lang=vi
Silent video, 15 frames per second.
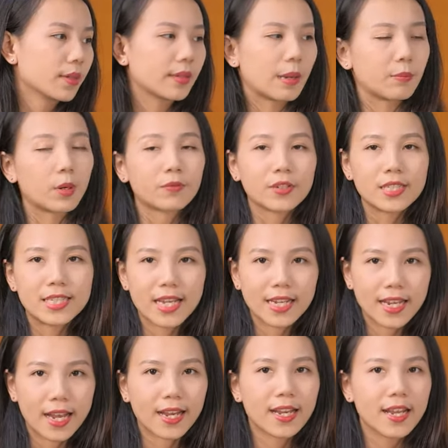nằm ở phần
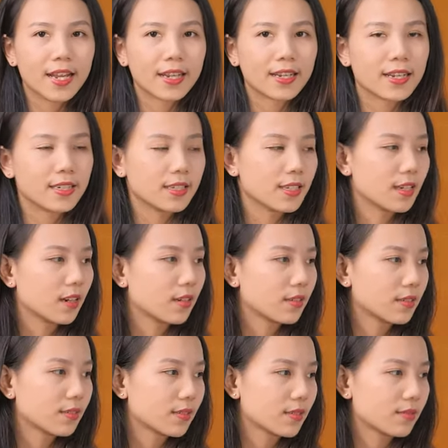trên này để
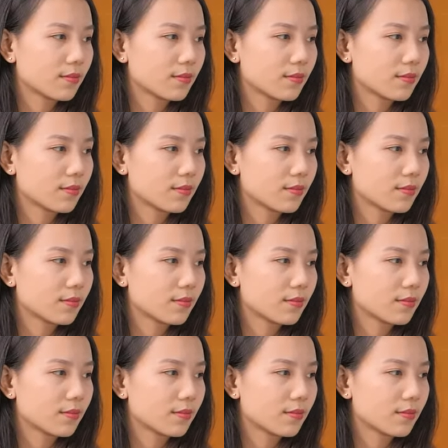uh,